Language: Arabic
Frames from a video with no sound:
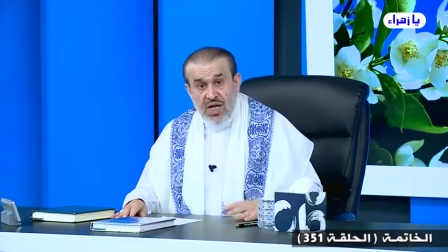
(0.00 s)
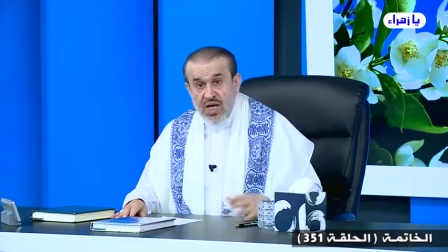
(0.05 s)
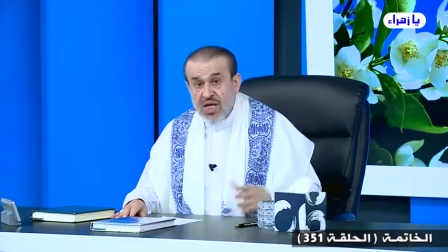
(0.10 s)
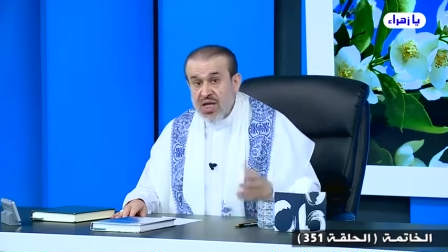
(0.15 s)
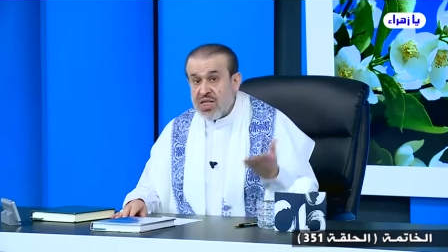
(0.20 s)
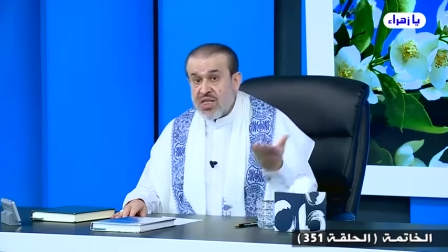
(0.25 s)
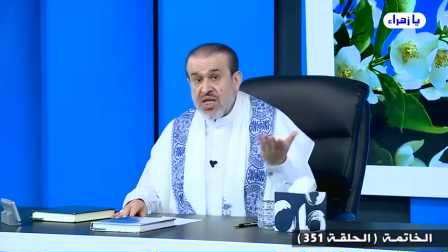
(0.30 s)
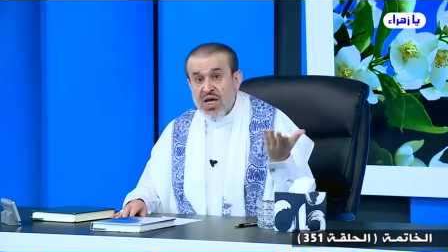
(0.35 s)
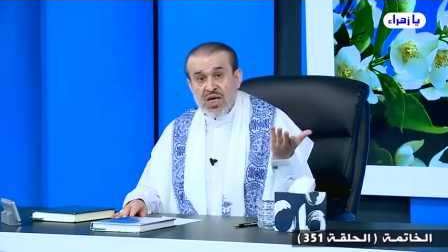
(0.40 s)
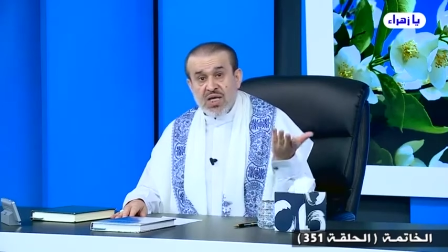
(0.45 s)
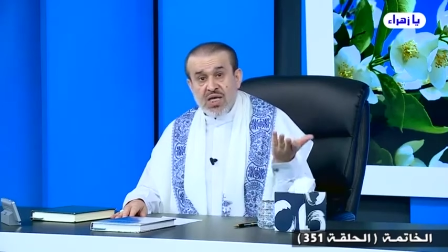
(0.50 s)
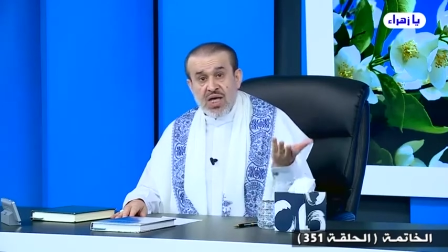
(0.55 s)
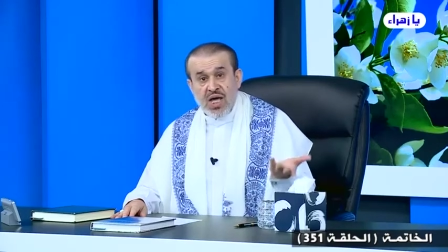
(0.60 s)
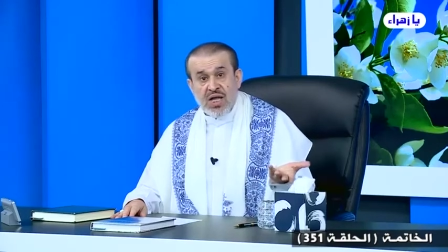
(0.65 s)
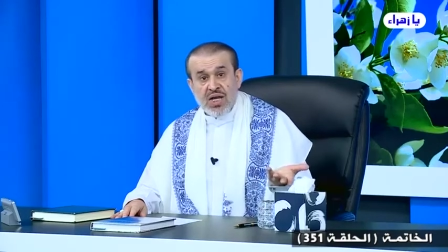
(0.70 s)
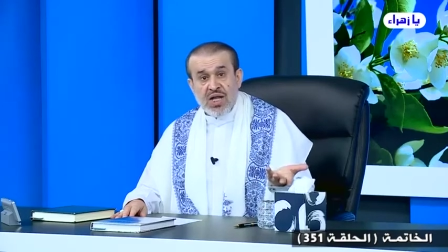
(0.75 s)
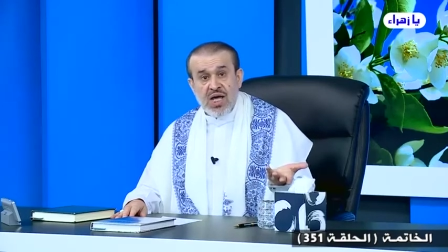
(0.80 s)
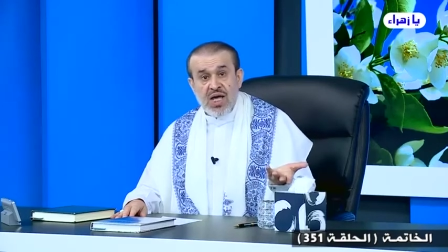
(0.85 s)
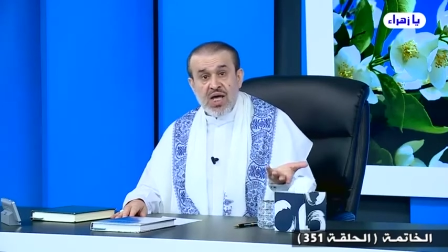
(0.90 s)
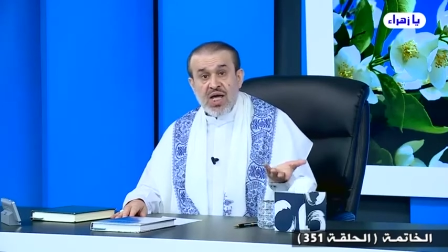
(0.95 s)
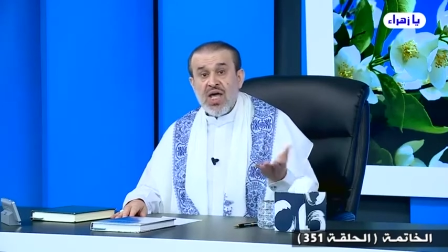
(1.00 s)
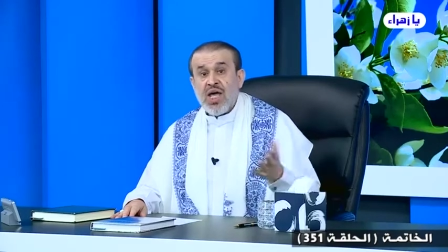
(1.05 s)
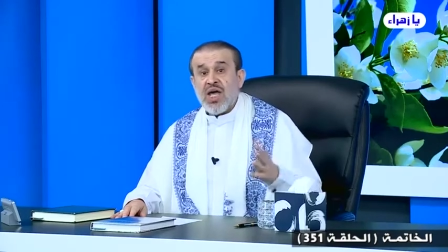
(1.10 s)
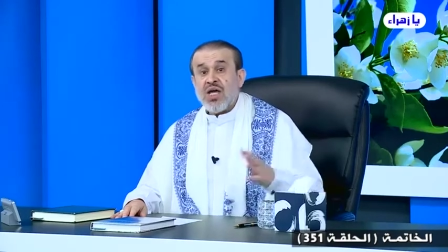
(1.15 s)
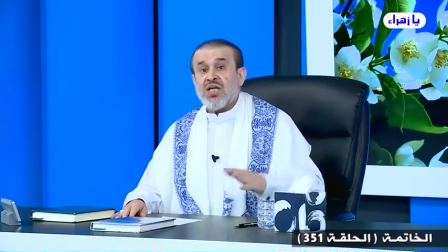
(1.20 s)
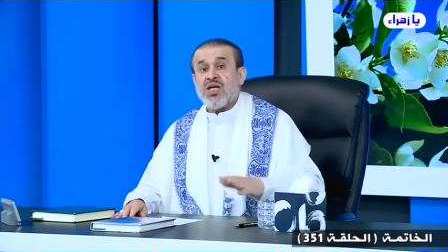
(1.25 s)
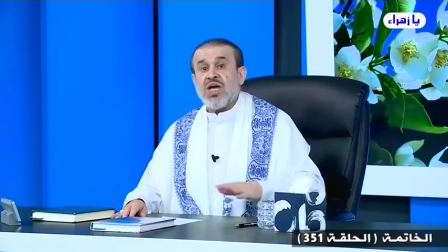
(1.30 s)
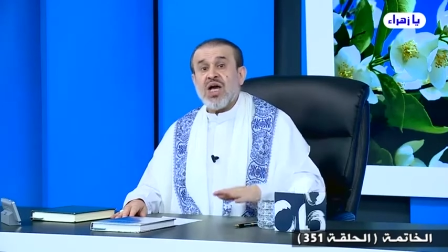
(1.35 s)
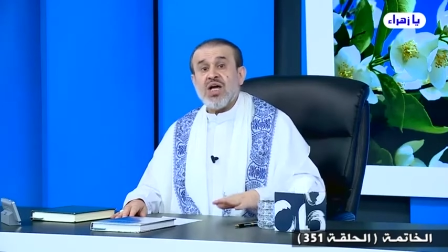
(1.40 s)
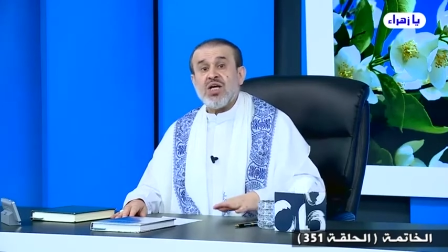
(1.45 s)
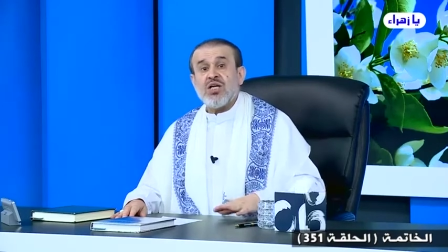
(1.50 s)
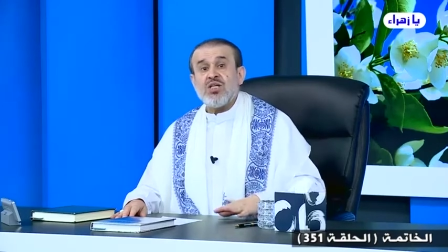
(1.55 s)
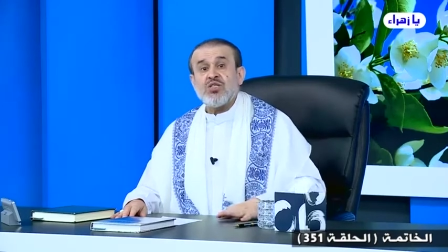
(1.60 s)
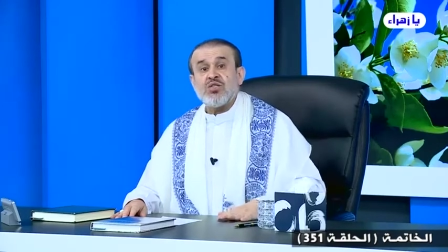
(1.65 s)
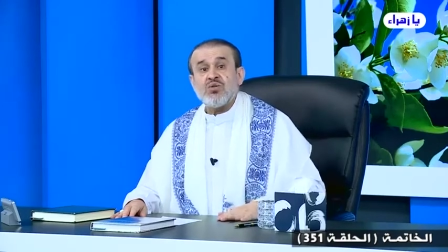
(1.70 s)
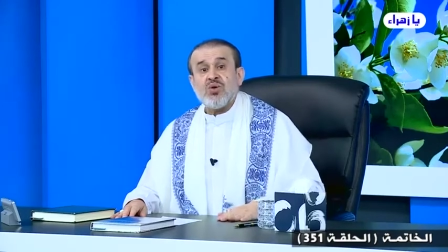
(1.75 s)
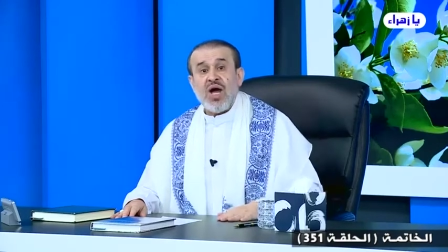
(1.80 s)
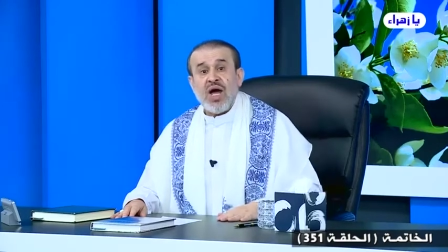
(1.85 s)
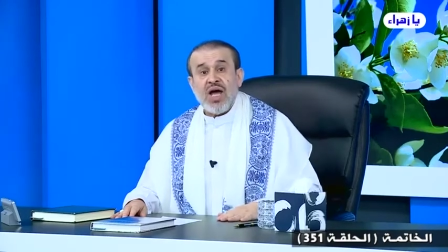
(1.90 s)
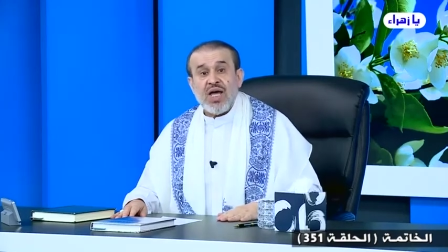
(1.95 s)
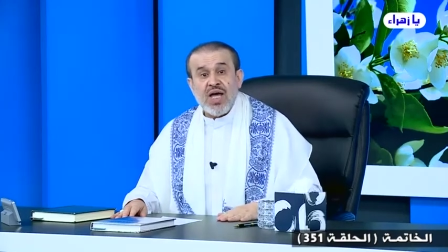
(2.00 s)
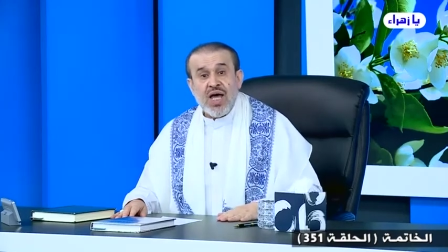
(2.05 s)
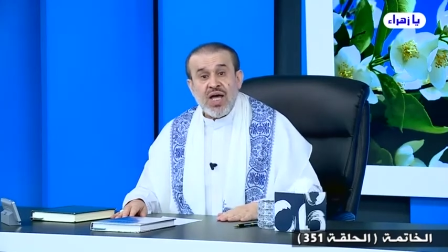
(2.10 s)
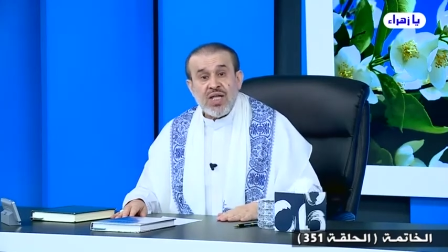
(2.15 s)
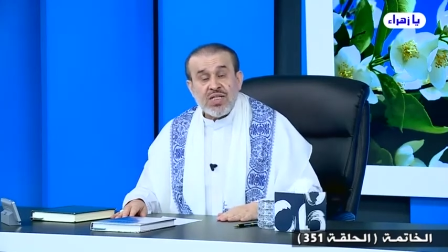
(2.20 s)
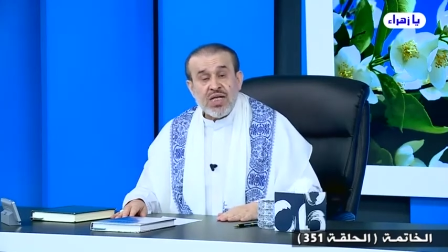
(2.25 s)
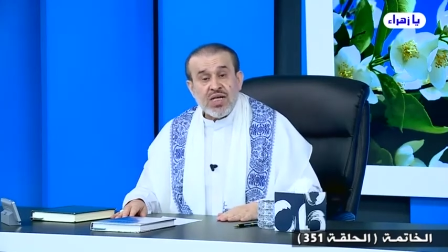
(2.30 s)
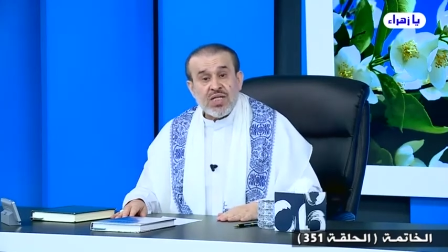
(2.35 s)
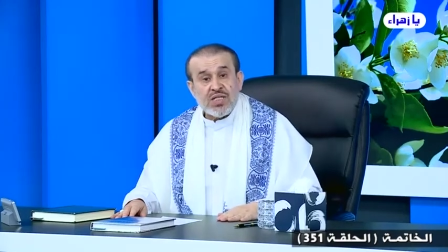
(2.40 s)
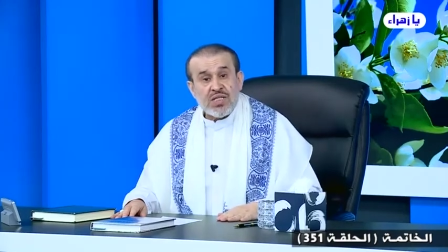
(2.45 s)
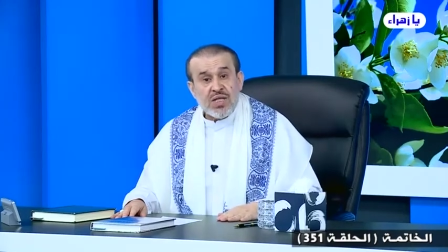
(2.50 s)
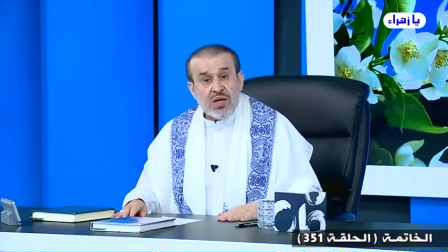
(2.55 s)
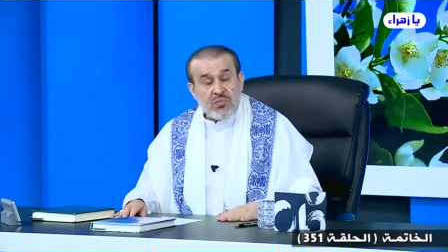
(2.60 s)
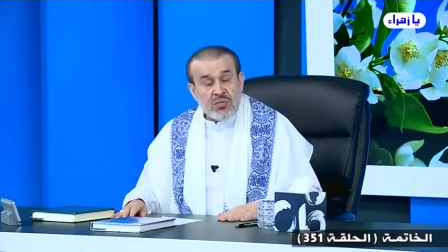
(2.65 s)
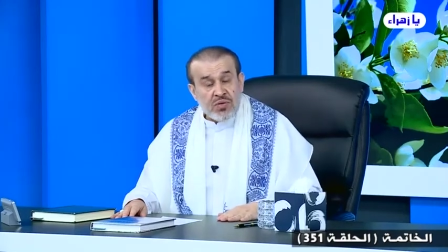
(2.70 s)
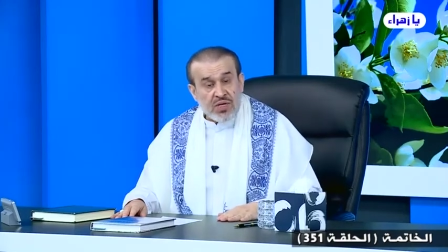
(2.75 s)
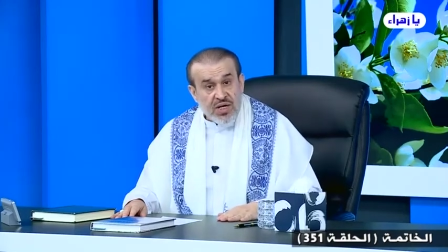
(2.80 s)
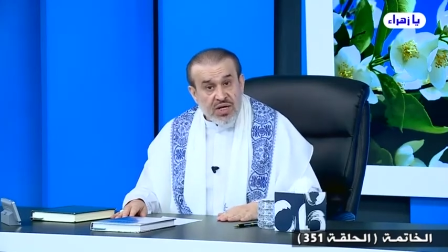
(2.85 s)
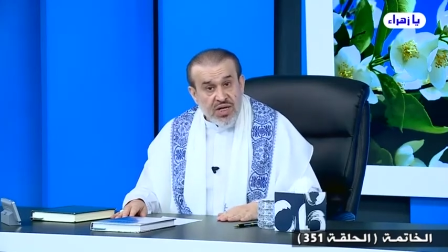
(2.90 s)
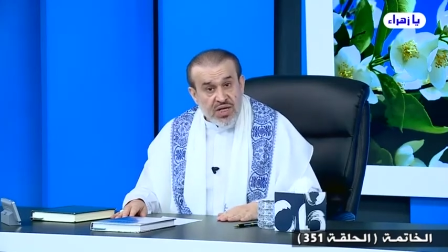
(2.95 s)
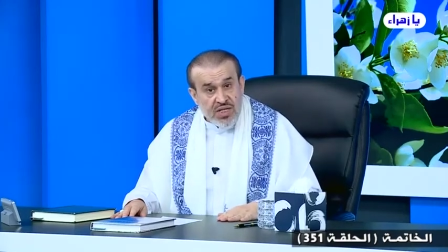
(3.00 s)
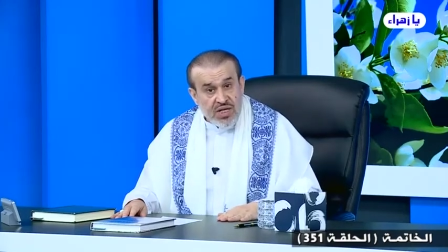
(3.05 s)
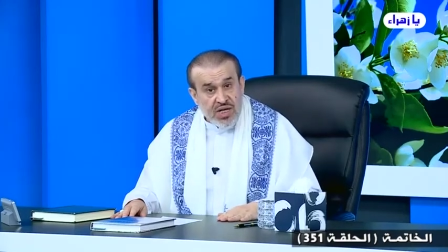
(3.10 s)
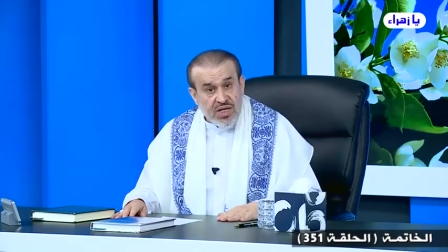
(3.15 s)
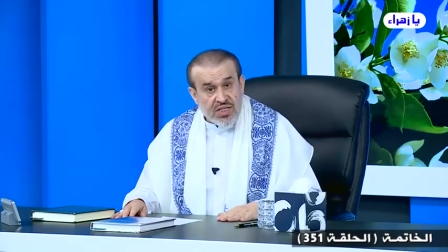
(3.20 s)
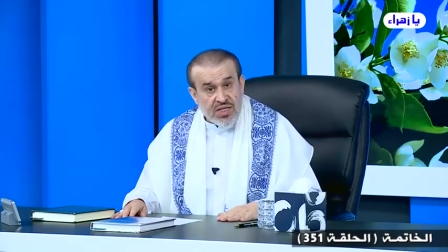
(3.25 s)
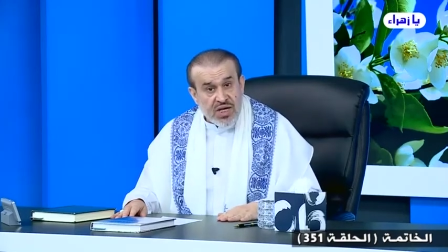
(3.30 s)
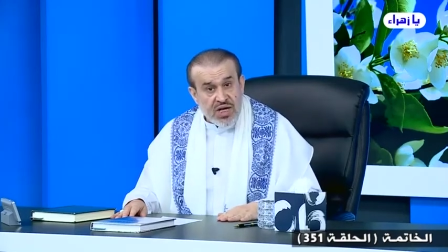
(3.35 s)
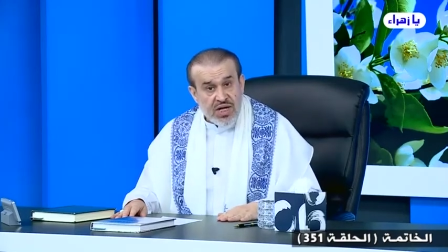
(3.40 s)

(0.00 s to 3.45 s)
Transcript: إذا كان يعيش حياة طبيعية